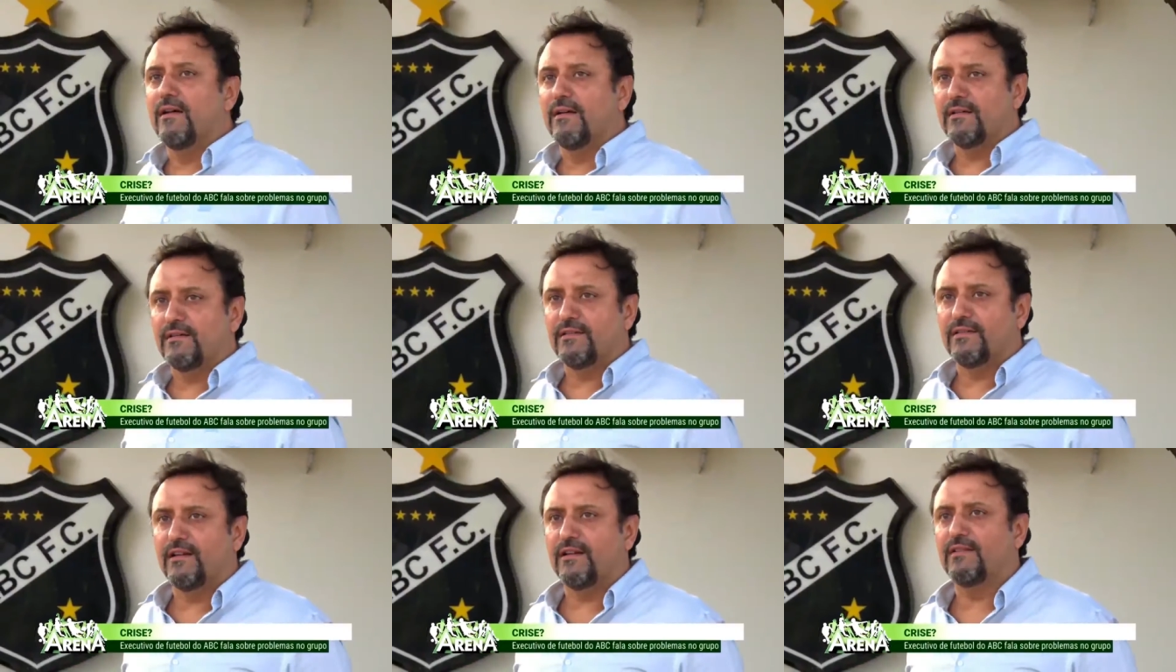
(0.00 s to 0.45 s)

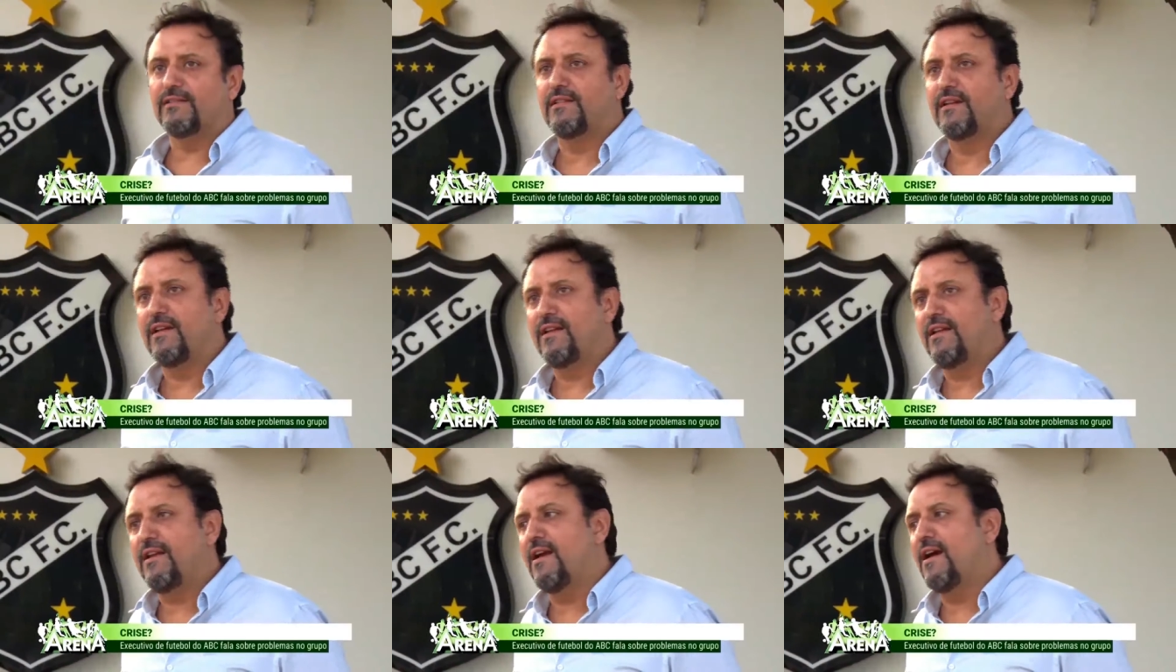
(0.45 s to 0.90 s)
fase da
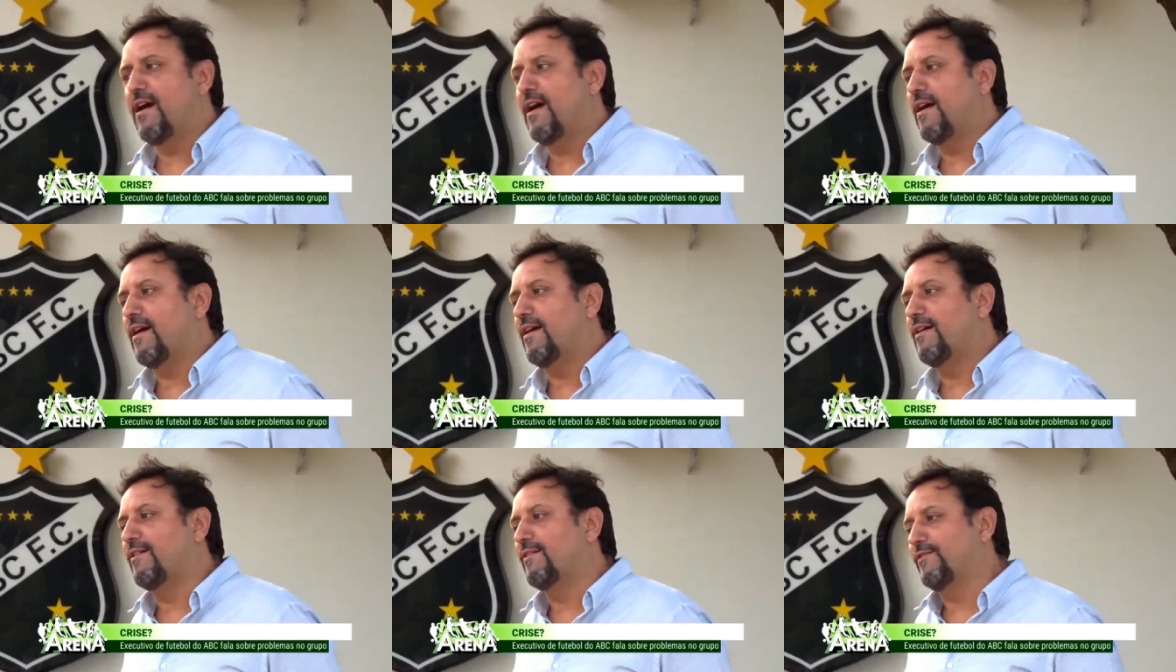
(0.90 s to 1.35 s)
Série
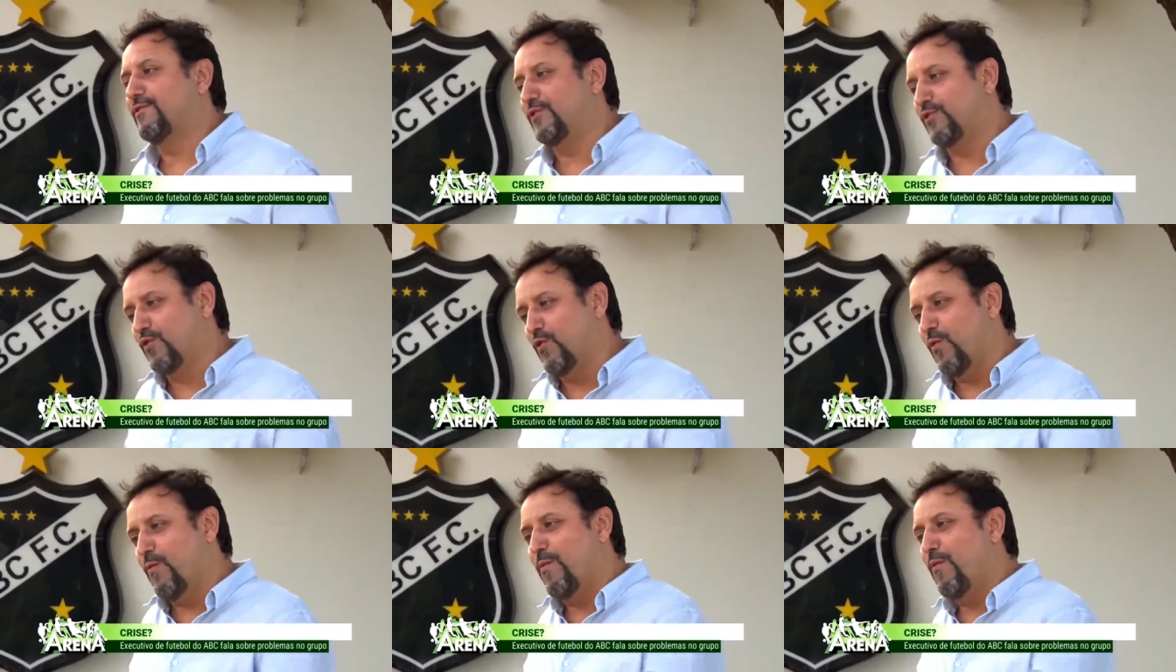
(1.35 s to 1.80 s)
C,
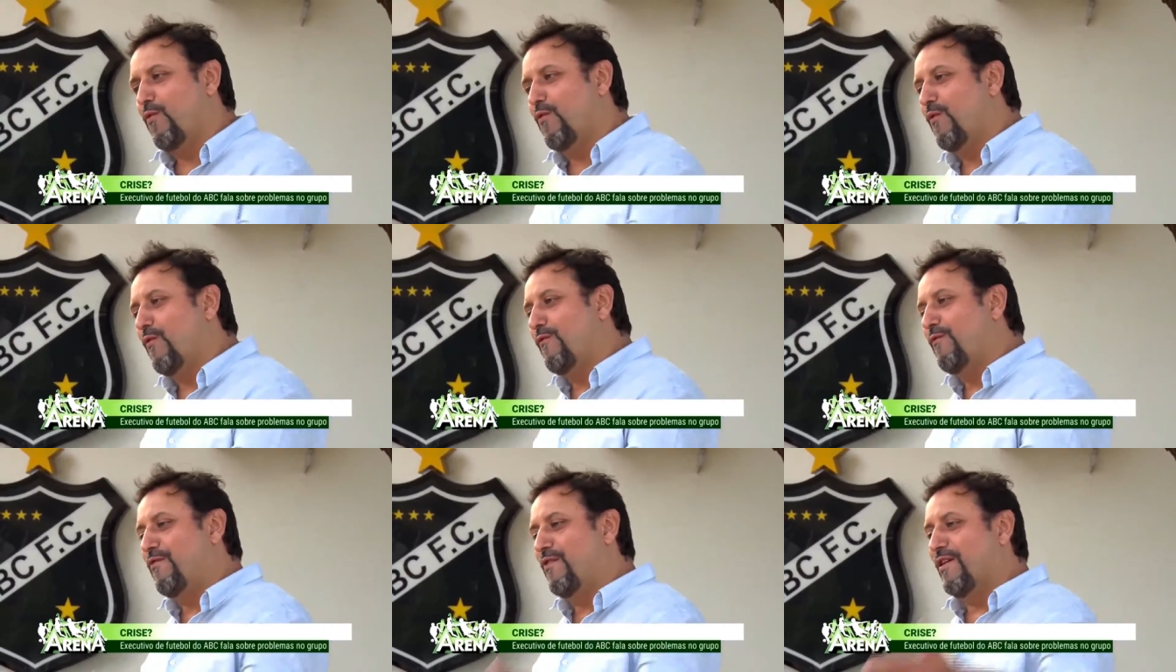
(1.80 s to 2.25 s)
sendo três
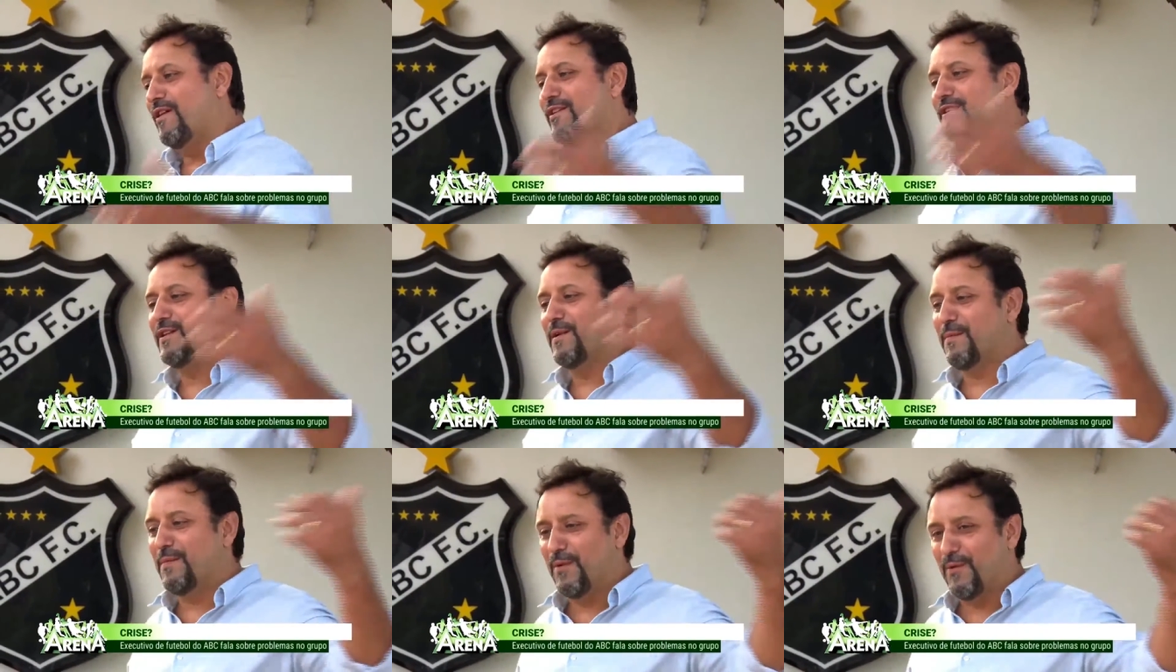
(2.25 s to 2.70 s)
jogos
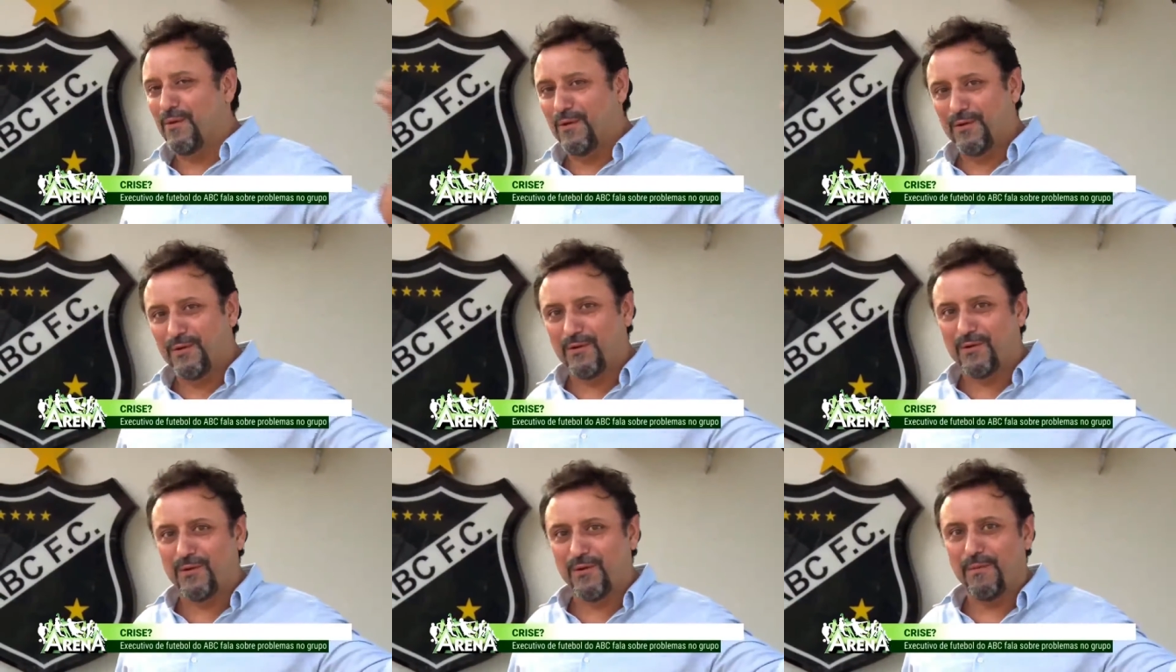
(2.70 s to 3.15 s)
em
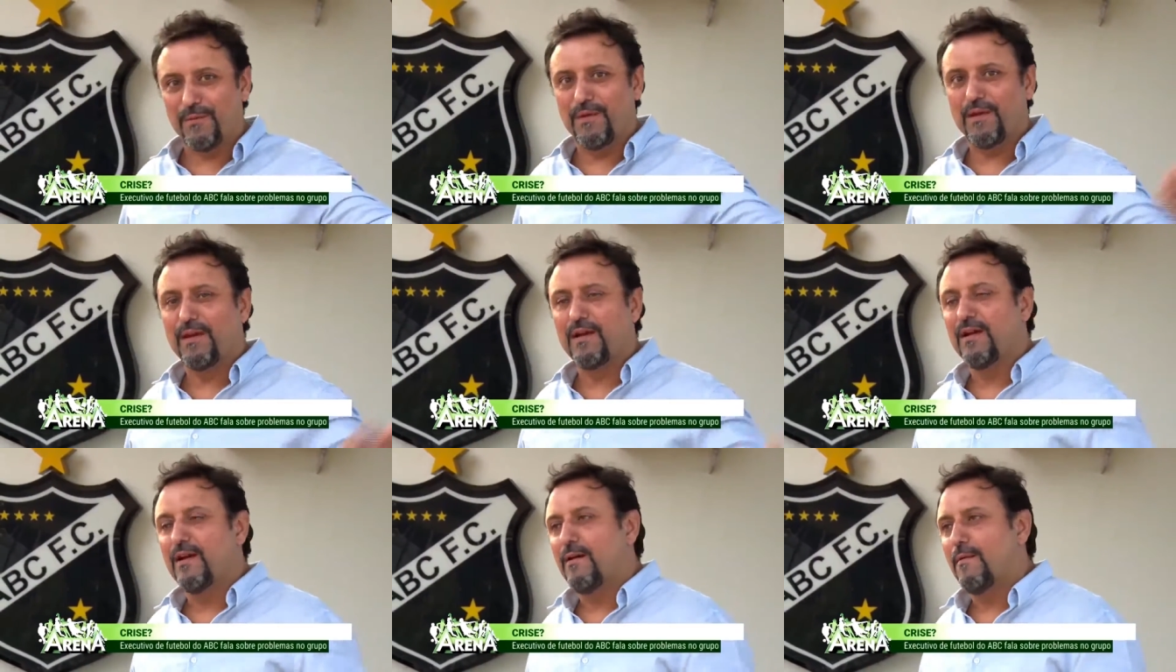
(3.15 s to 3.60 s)
casa e
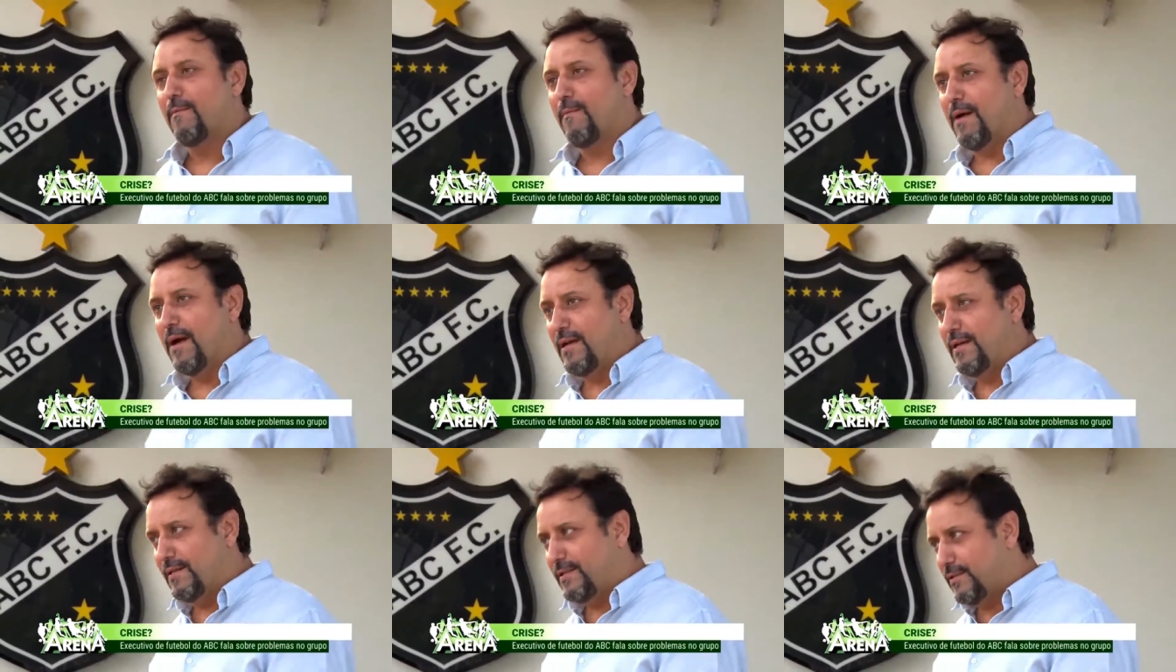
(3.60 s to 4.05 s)
três
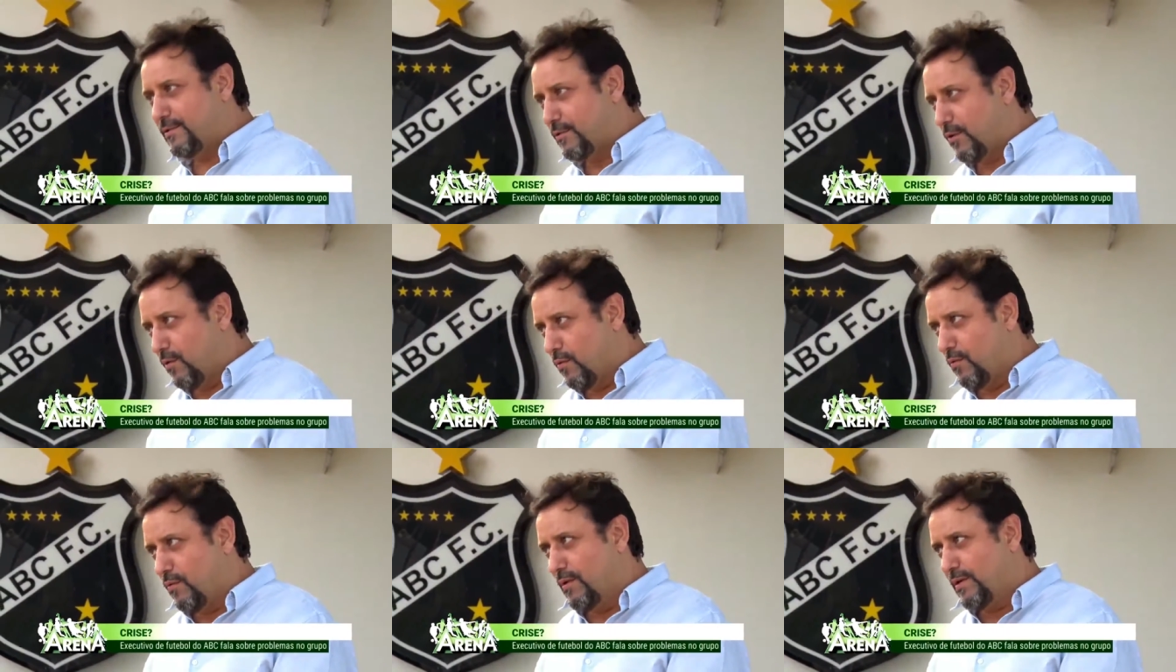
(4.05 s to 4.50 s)
fora.
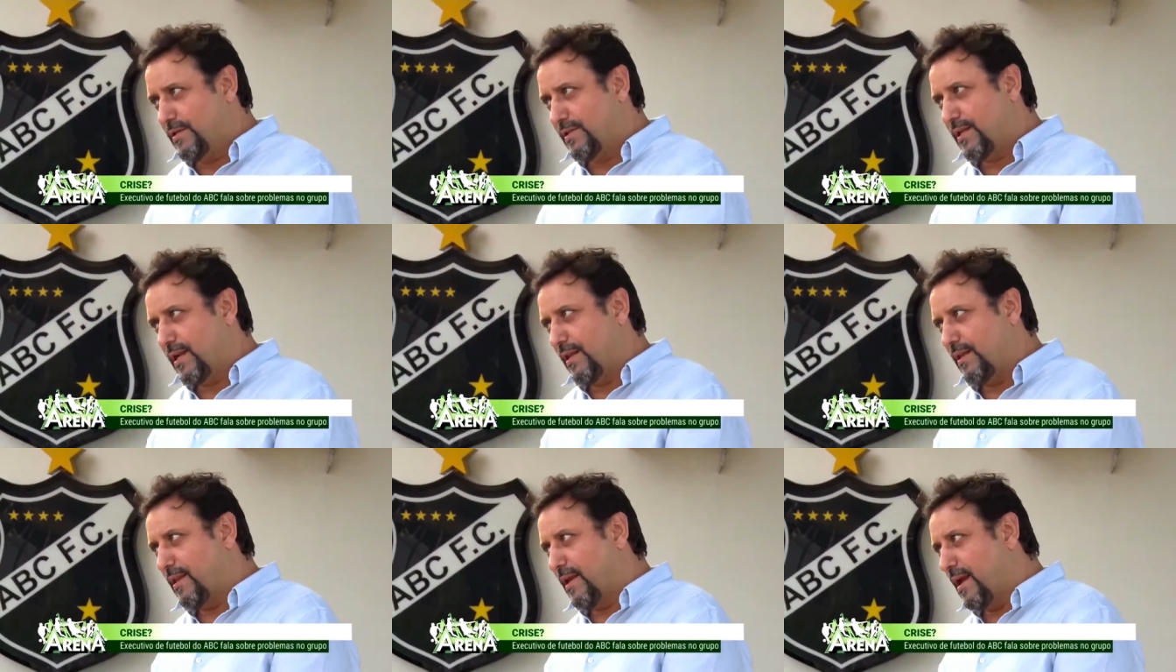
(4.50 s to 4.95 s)
Agora o
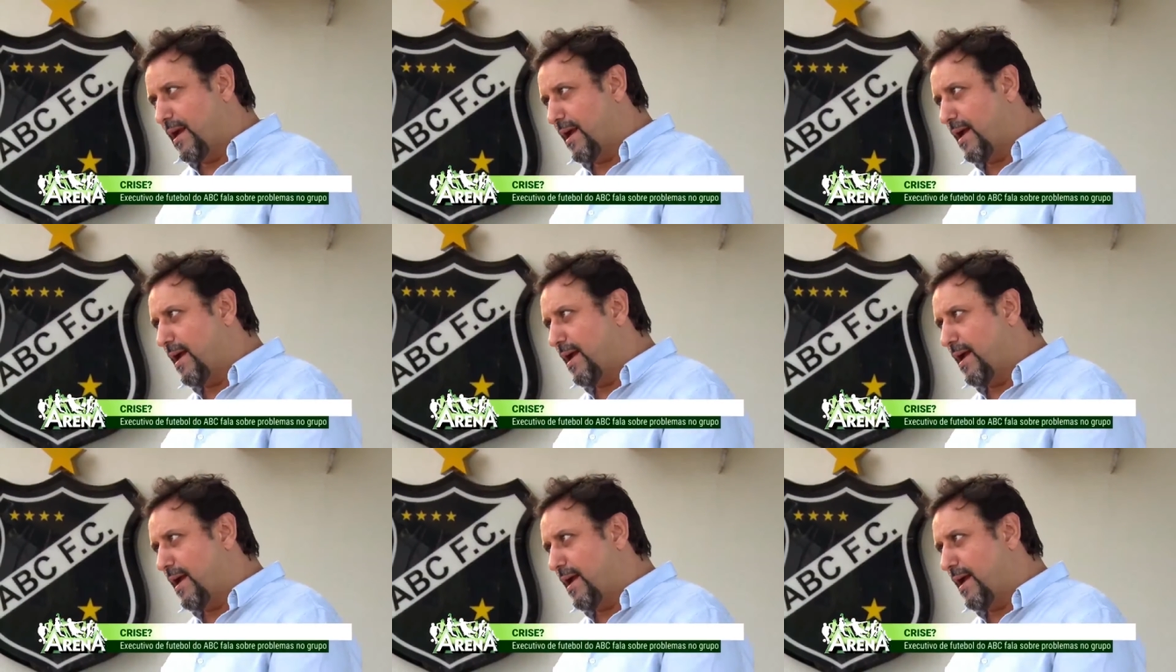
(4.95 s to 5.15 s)
objetivo